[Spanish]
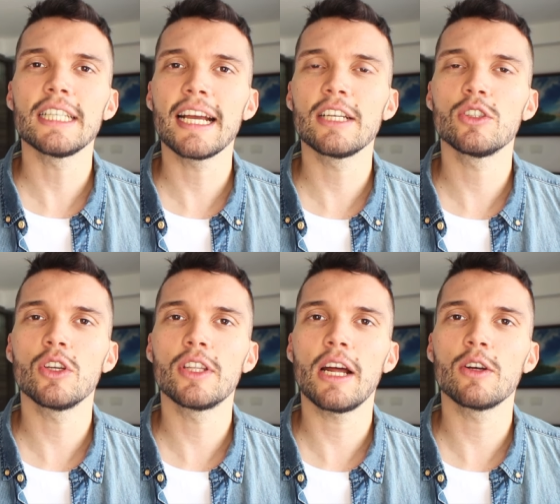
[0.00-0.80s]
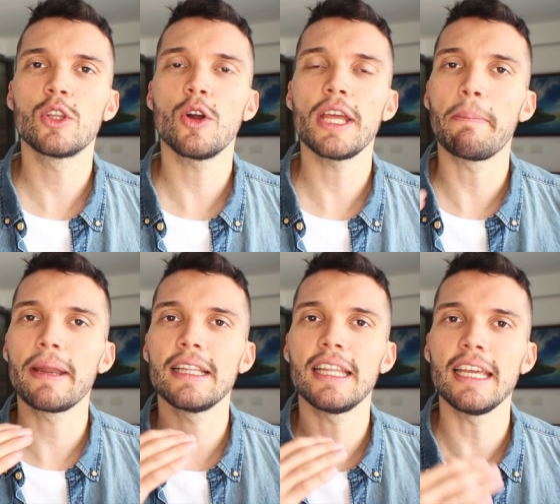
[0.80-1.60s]
saben que yo soy traductor y
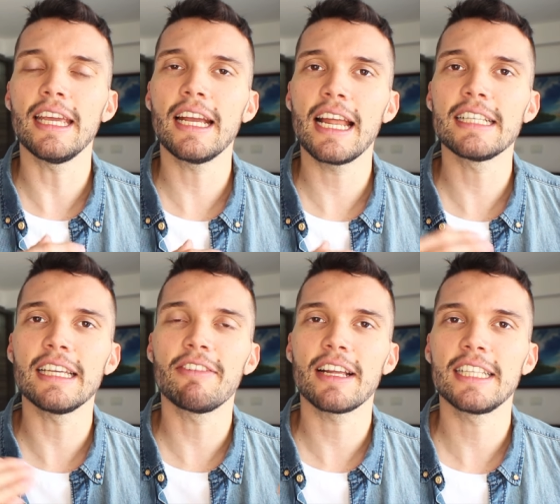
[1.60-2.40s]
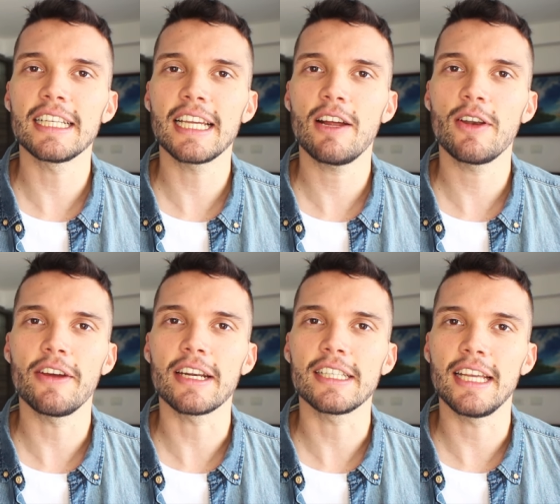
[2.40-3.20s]
aprendí inglés y francés en la
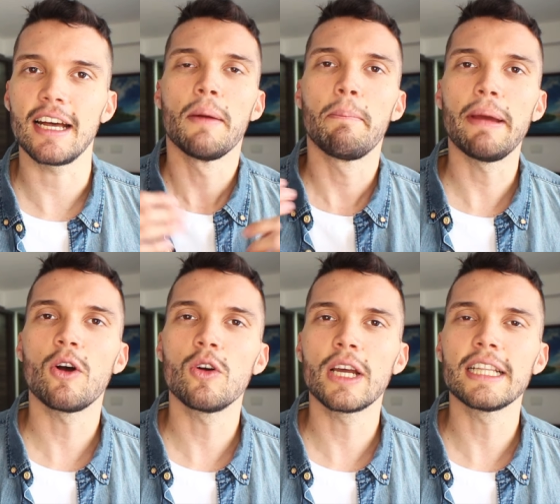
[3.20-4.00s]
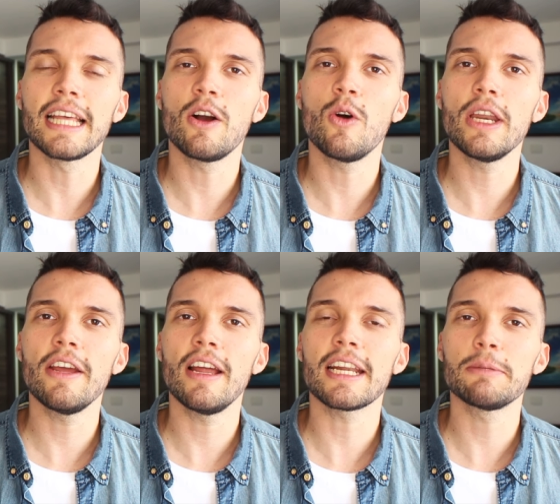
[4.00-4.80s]
universidad. Pero aunque tengo un
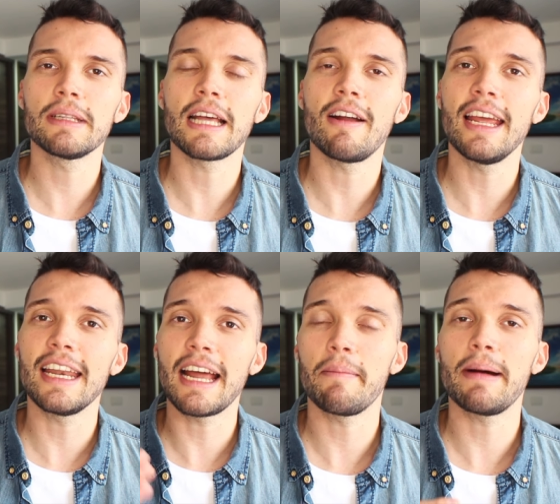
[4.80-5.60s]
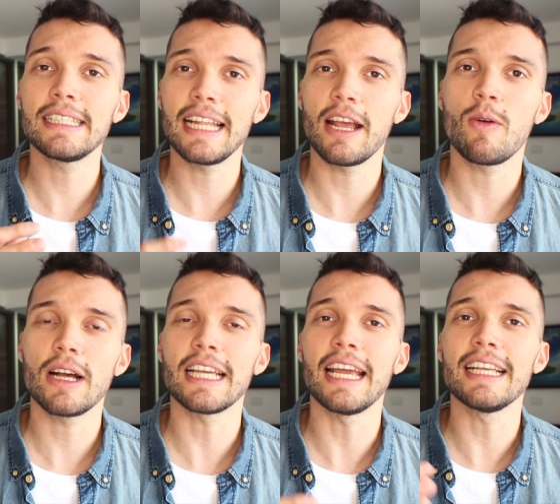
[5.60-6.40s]
nivel respetable en ambas
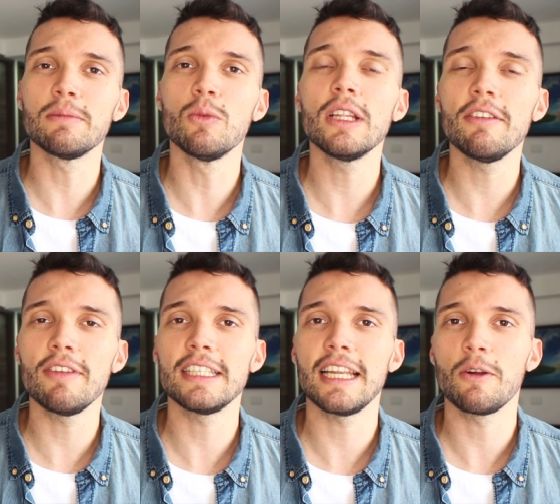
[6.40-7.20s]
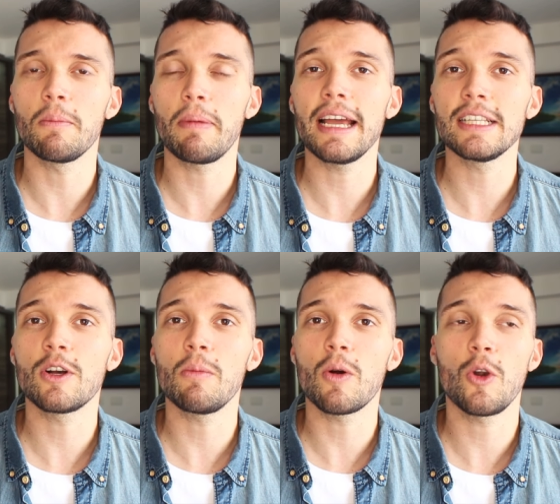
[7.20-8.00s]
lenguas, es muy difícil en un país
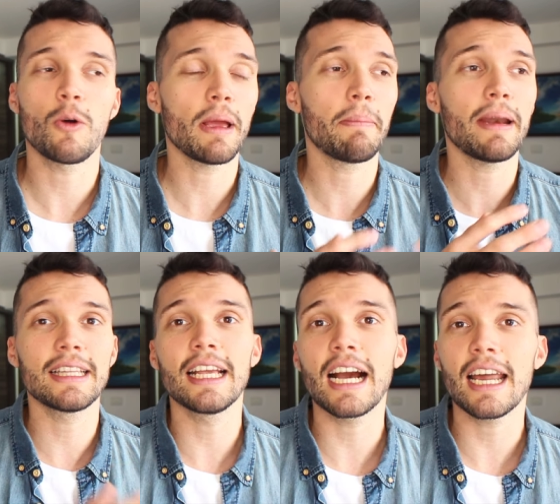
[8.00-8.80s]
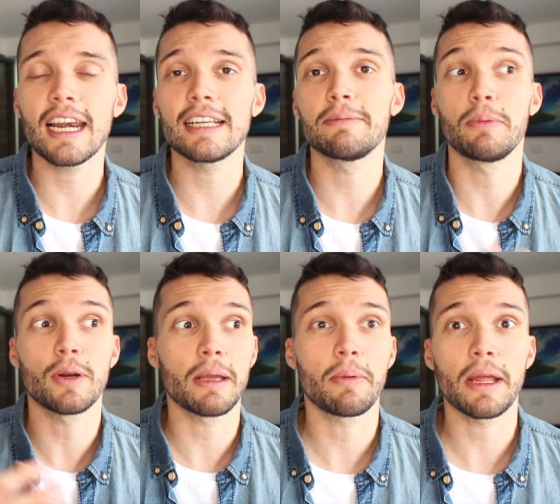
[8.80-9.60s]
como Colombia practicarlas
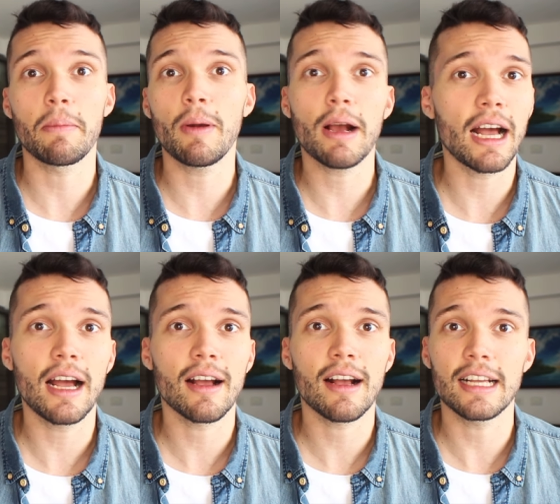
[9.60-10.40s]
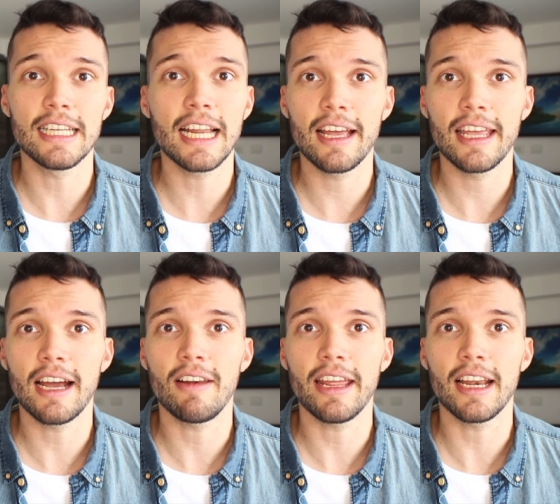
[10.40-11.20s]
porque, por ejemplo, acá casi nadie
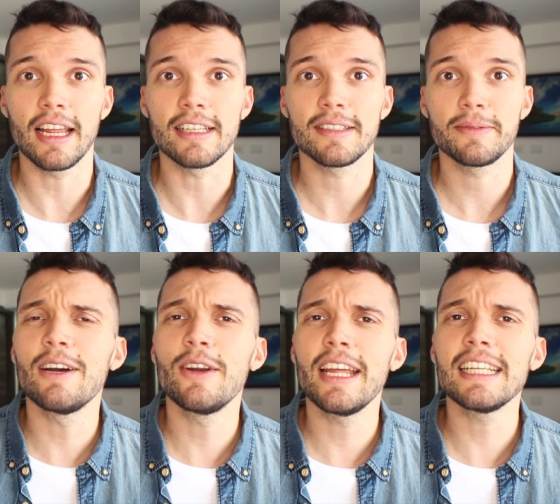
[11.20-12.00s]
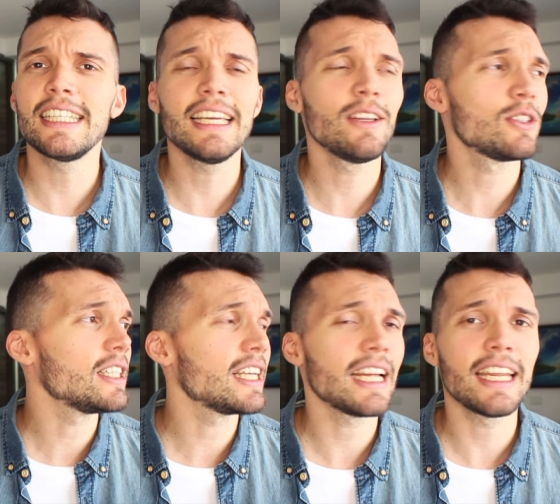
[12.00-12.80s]
habla inglés. En teoría sí nos
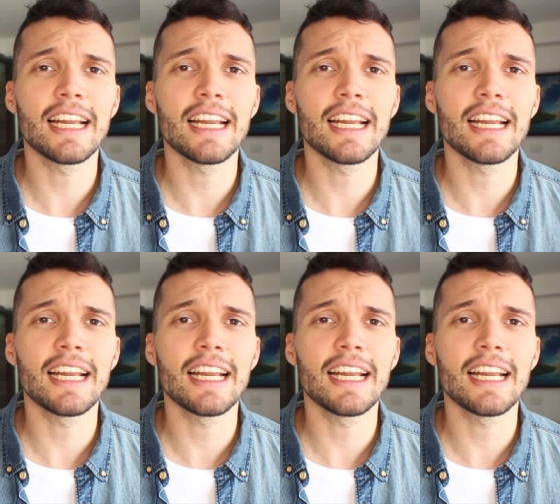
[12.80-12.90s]
enseñan